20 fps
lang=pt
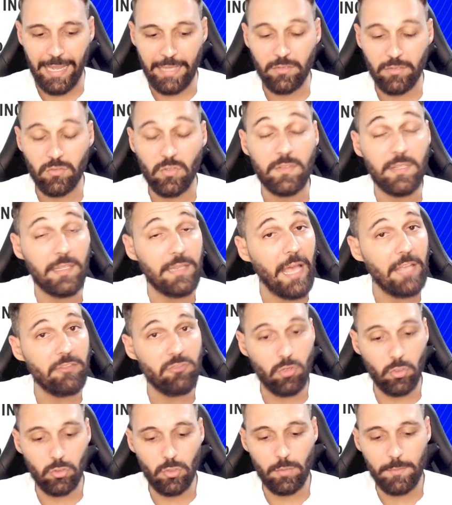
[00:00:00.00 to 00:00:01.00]
a sociedade
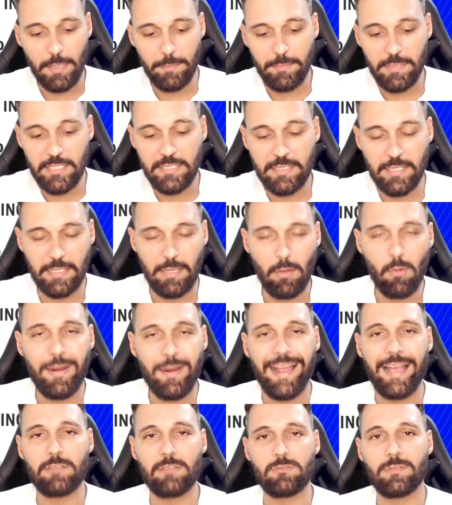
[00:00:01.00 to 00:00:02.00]
de economia mista, que é o
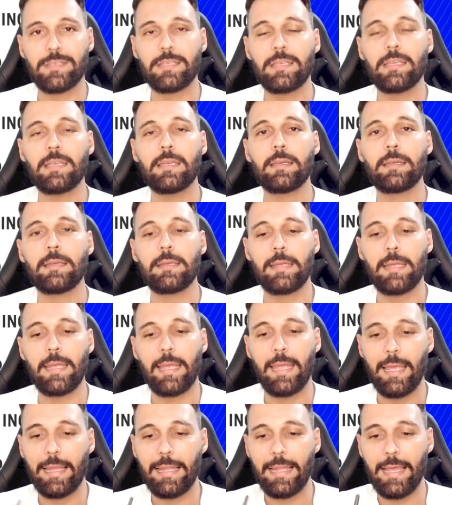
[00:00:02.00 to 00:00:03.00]
caso aqui,
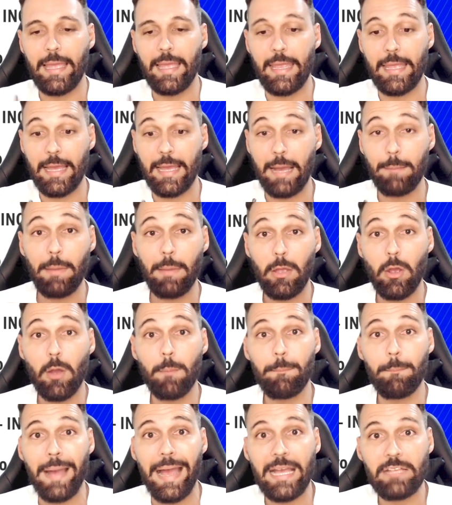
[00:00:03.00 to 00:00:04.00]
ela é a
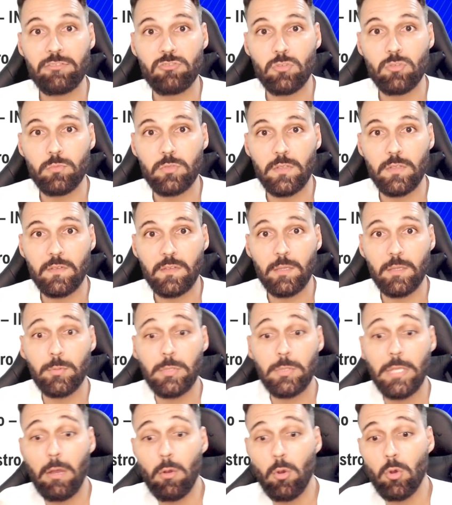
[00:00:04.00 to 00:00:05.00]
maior parte do
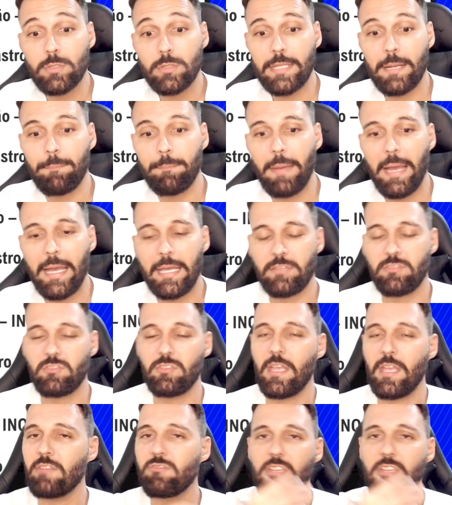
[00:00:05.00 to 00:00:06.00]
município e a outra
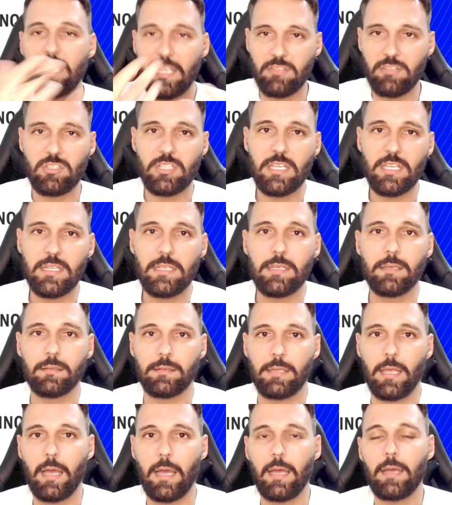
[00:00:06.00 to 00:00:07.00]
parte é de quem adquirir,
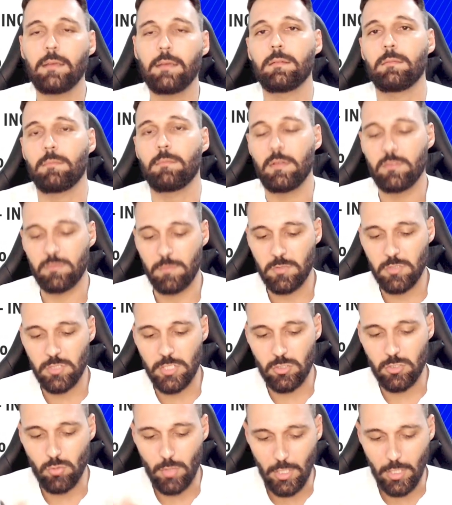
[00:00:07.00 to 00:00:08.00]
tá? Mais ou menos
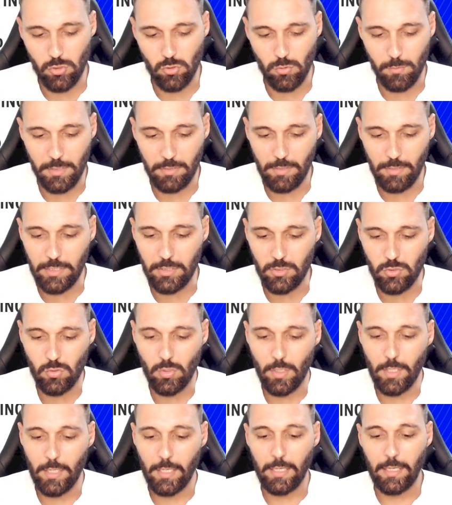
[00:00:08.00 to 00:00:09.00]
isso, resumindo é
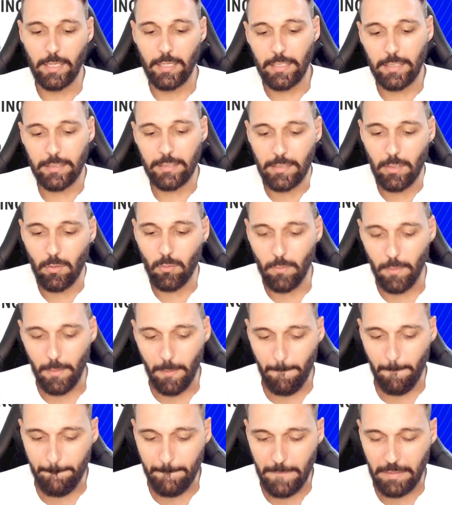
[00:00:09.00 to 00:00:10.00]
isso. Então,
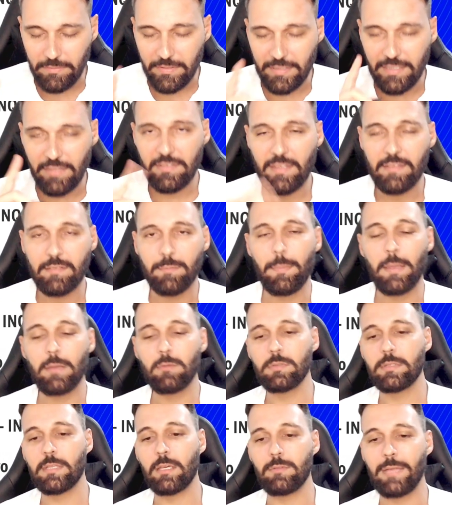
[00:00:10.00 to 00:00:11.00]
você deve estar se
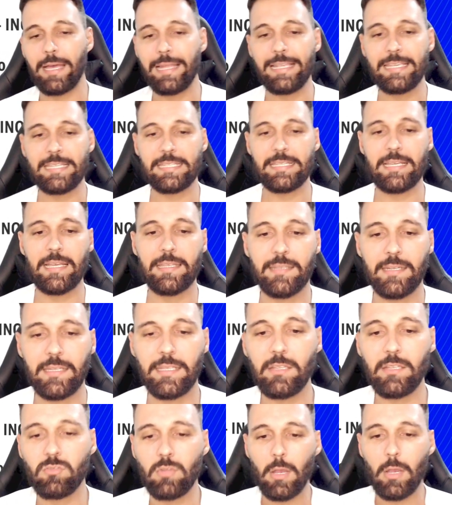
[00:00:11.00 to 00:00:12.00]
perguntando, Alexandre,
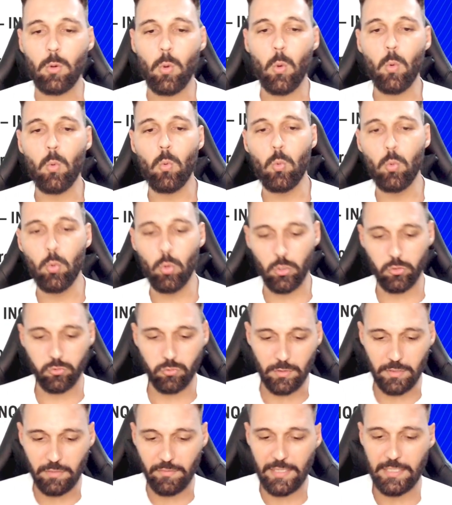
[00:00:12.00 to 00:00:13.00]
isso é
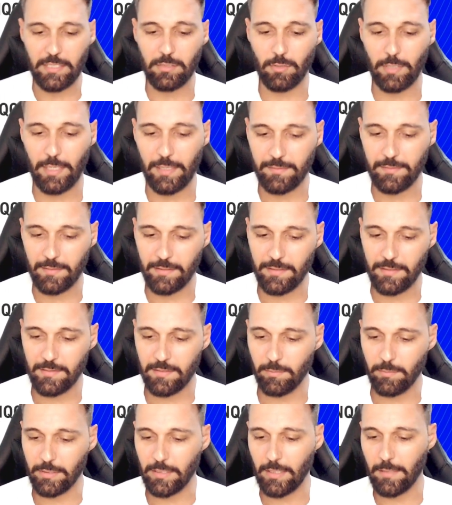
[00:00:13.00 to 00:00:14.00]
concurso? Você vai ignorar isso aqui em
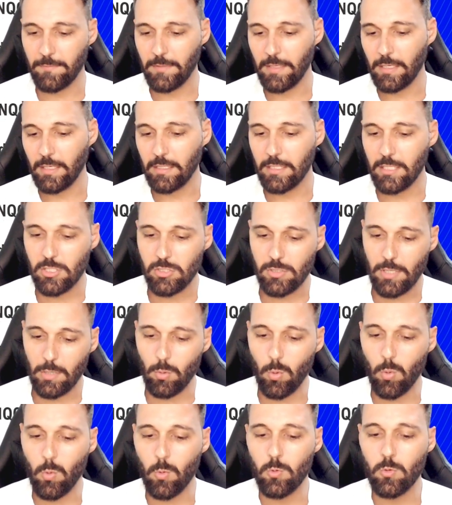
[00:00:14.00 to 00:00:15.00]
cima, tá? Isso é
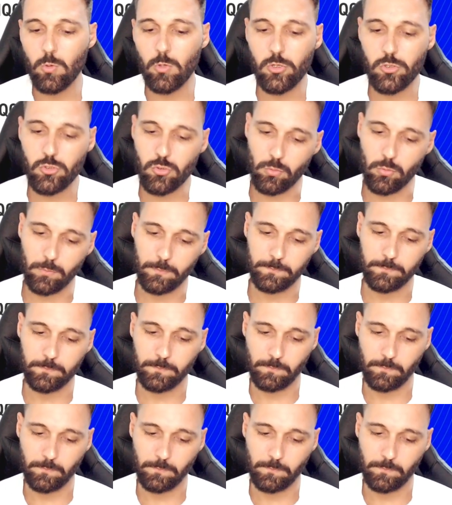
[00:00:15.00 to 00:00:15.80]
concurso?